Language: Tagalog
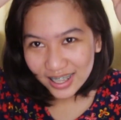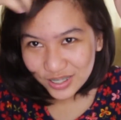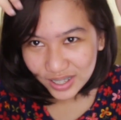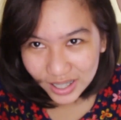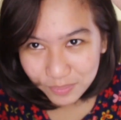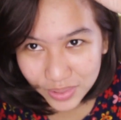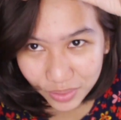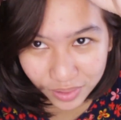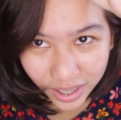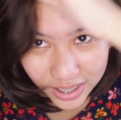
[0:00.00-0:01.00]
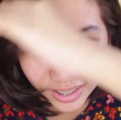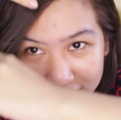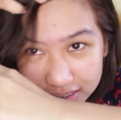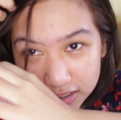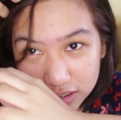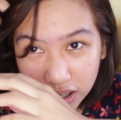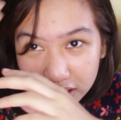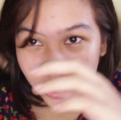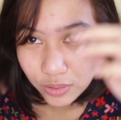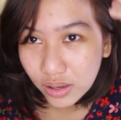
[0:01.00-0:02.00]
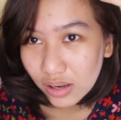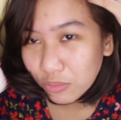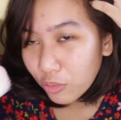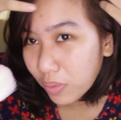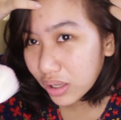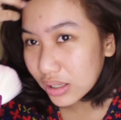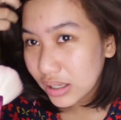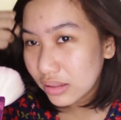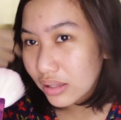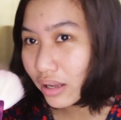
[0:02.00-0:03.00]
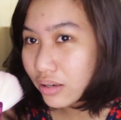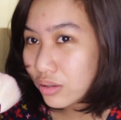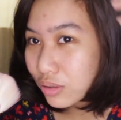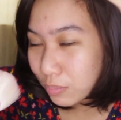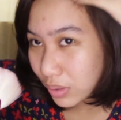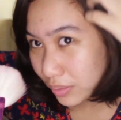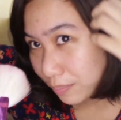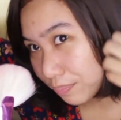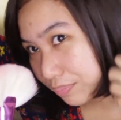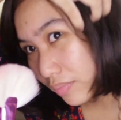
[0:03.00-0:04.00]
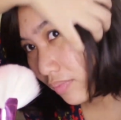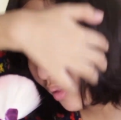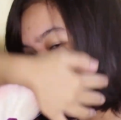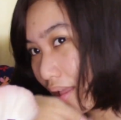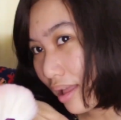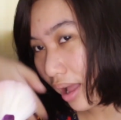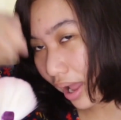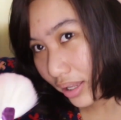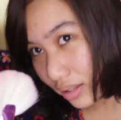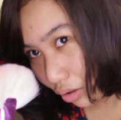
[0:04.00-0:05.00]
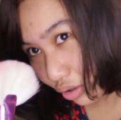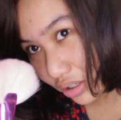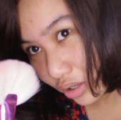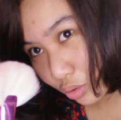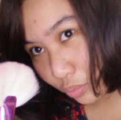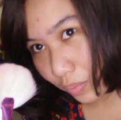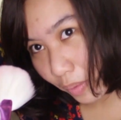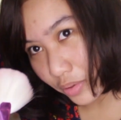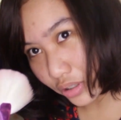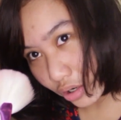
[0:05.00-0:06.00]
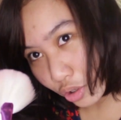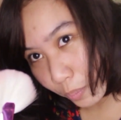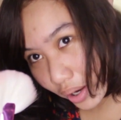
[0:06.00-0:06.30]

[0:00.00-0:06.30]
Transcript: So, ayan, pinakulayan kasi siya. Hindi ko alam kung makikita nyo, but kahit ako, hindi ko pa masyadong